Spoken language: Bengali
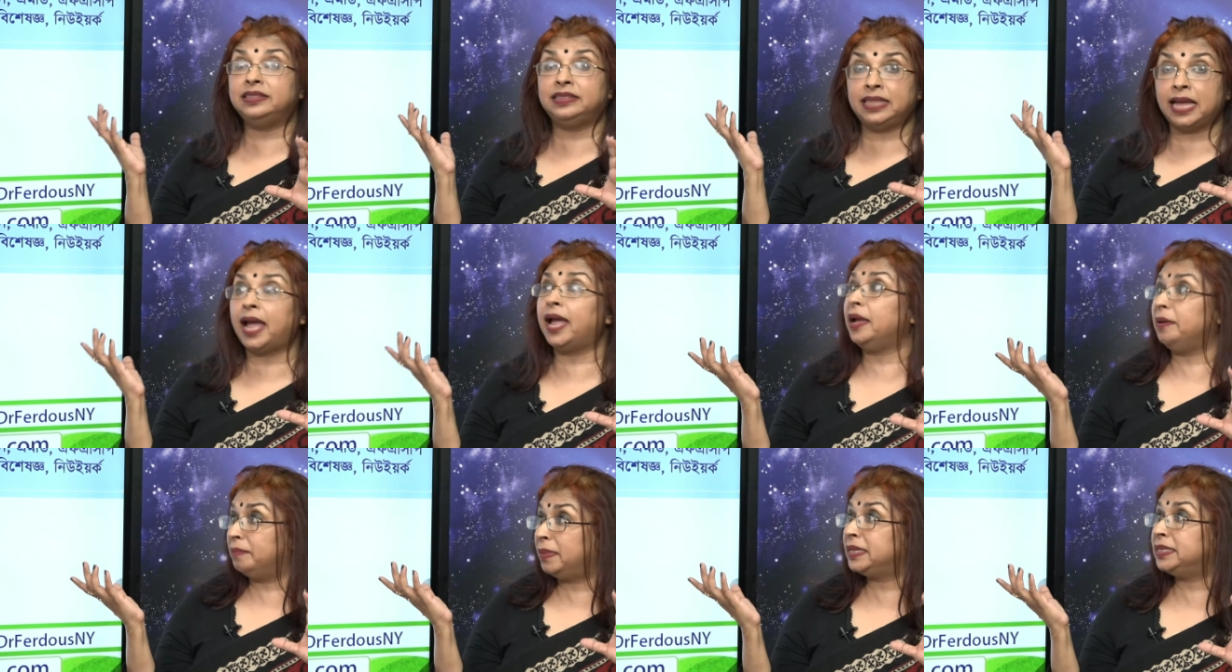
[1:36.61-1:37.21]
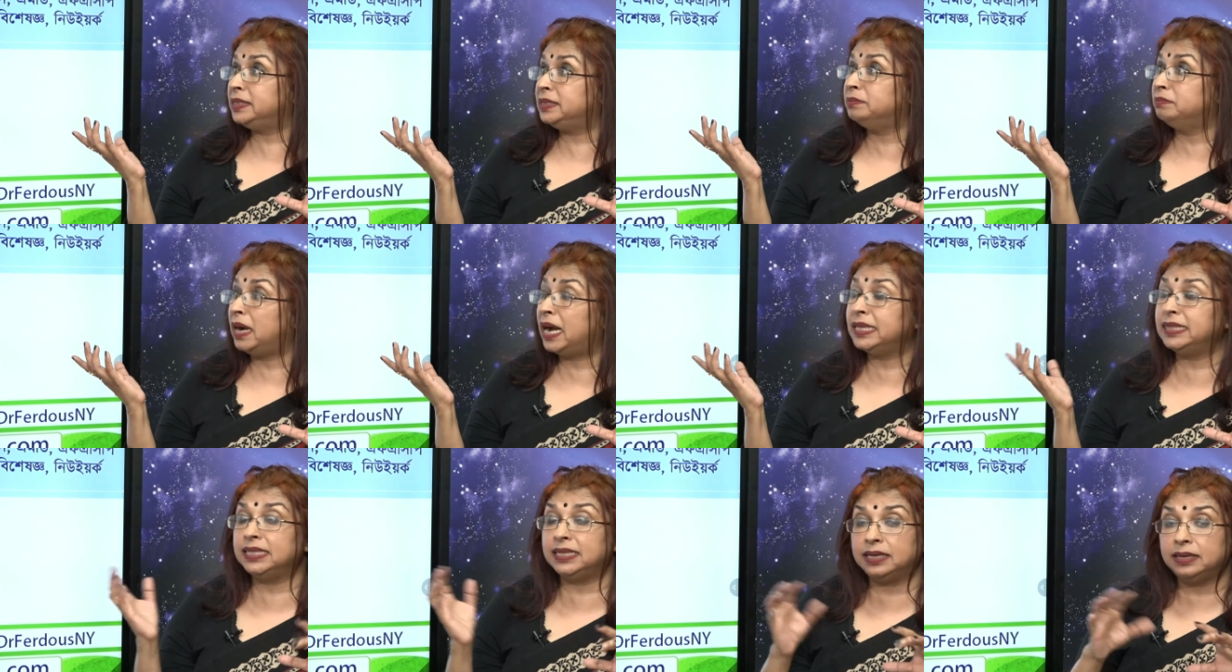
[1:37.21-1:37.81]
দেয়
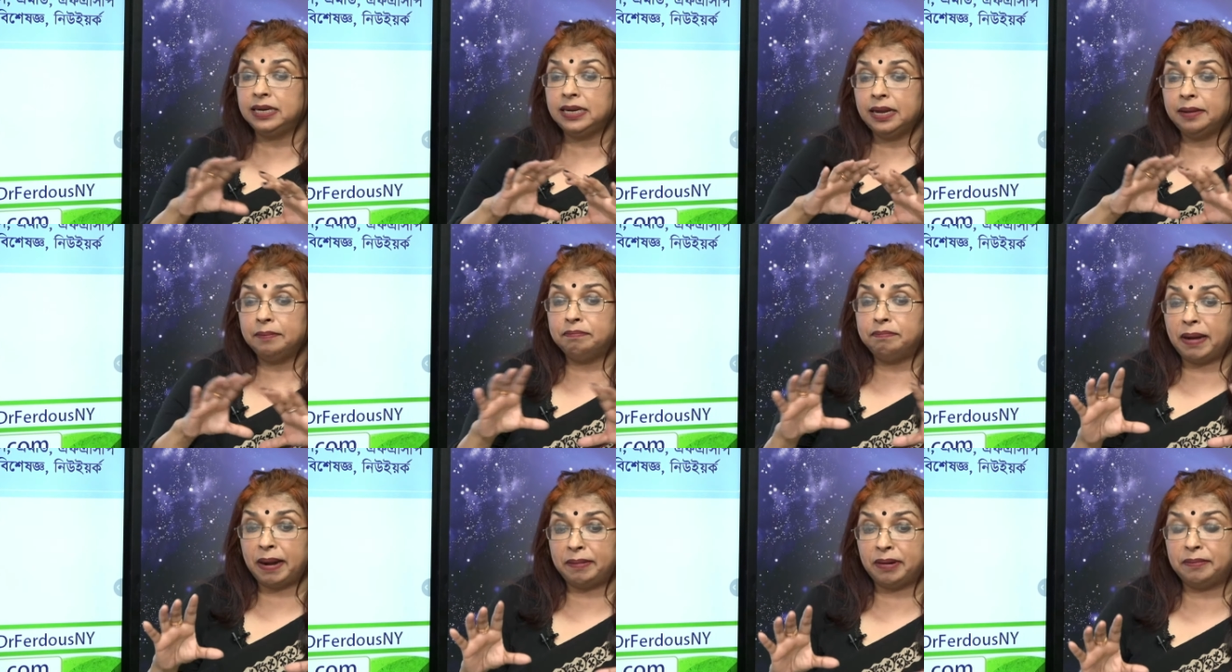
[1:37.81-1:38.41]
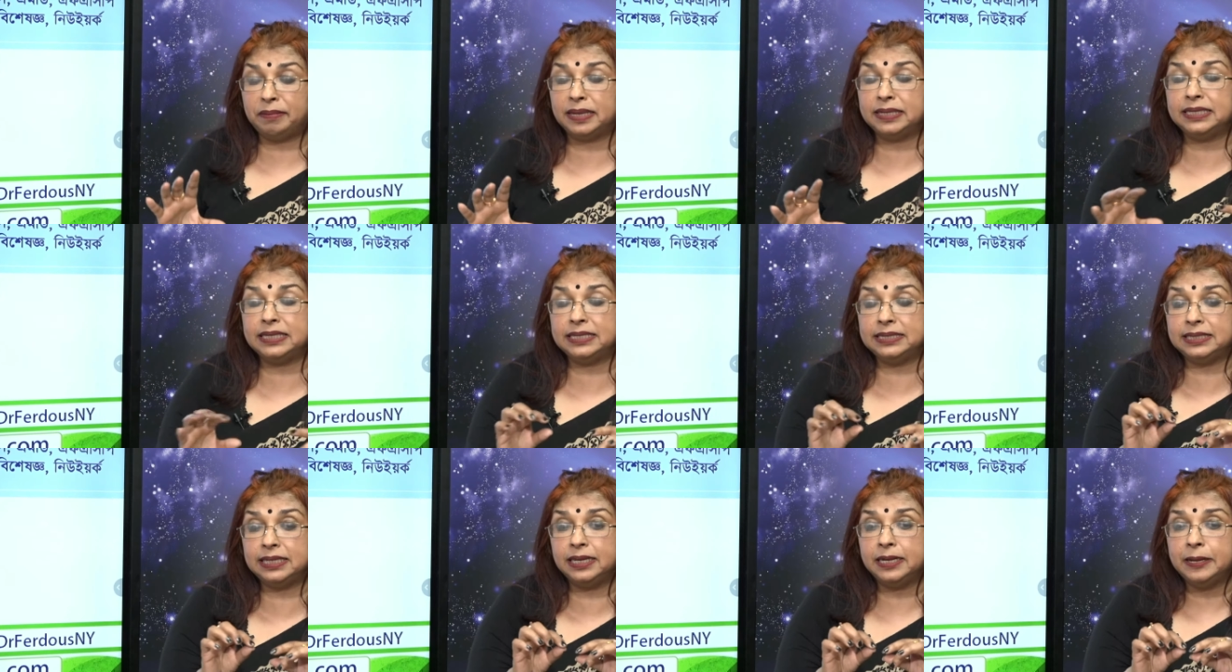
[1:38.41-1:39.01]
মাদের বাবা মাদের
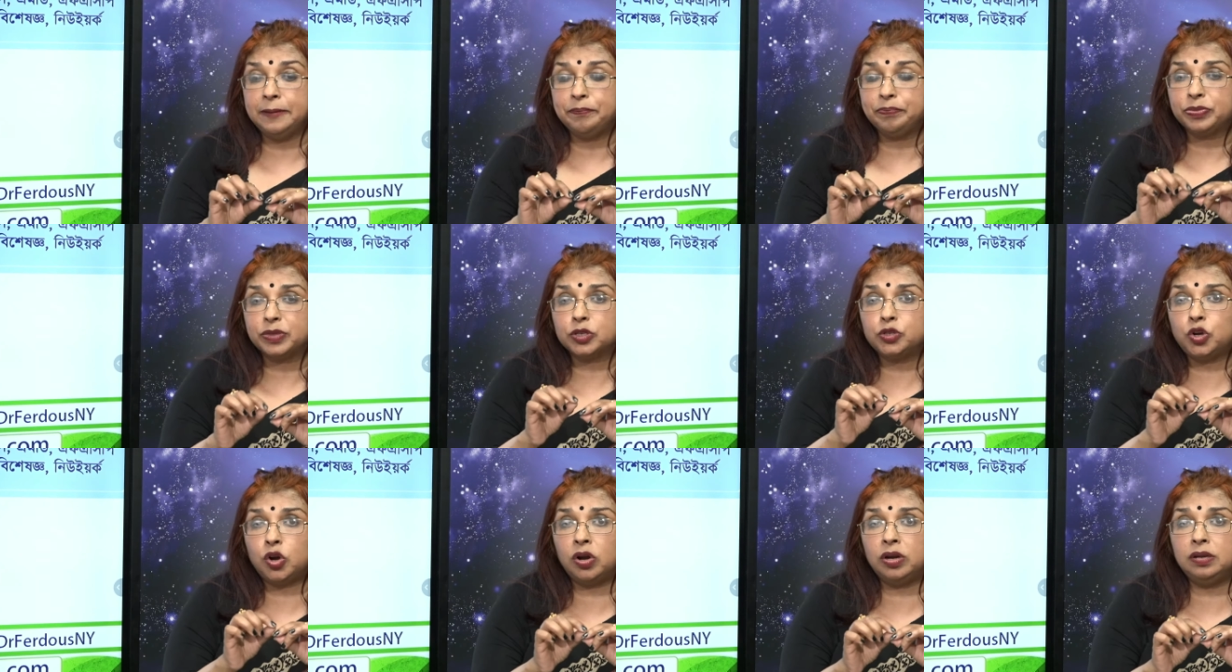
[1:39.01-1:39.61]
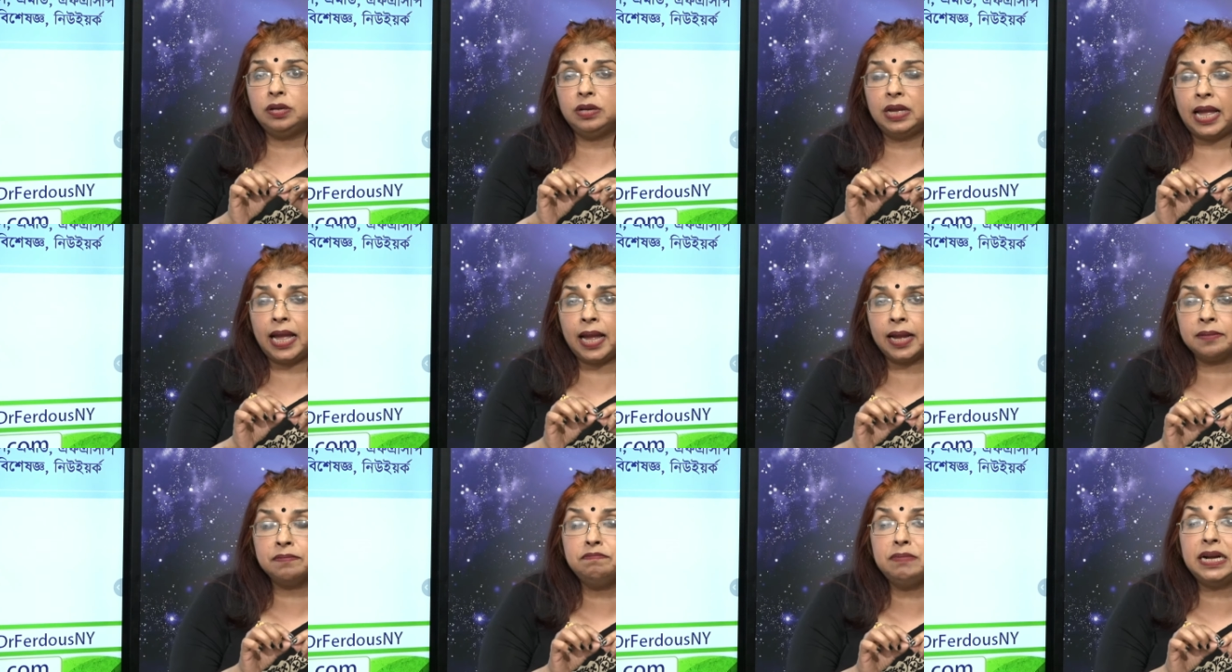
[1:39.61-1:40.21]
যে ছয়
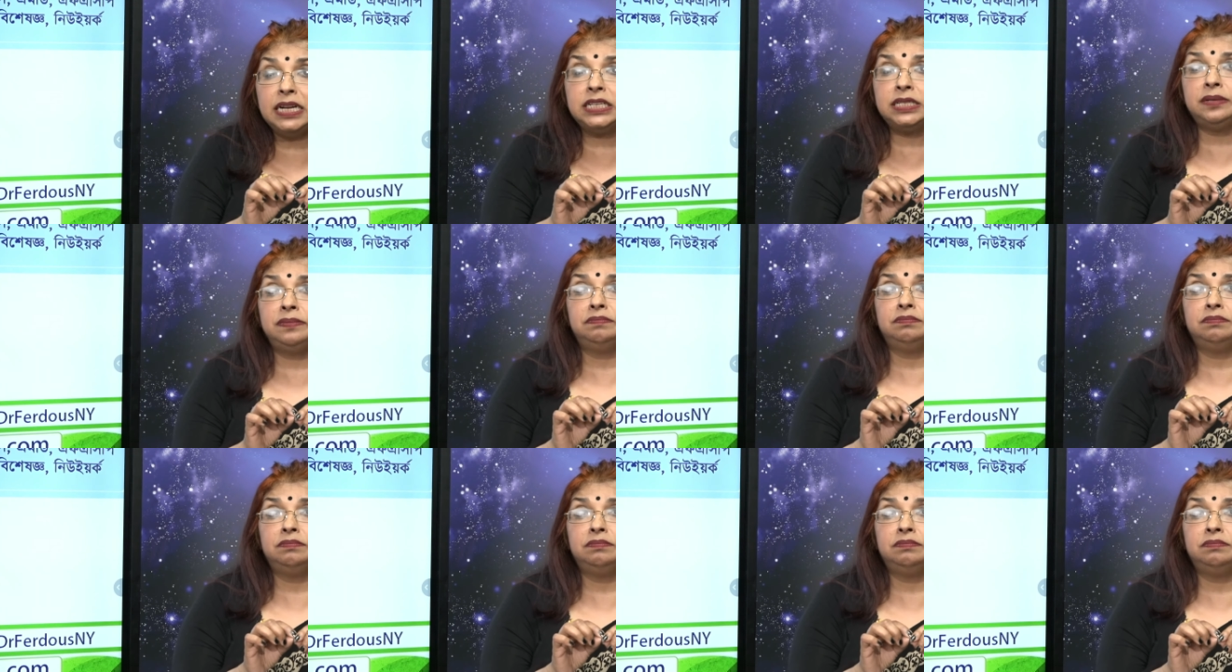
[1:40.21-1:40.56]
এক মাস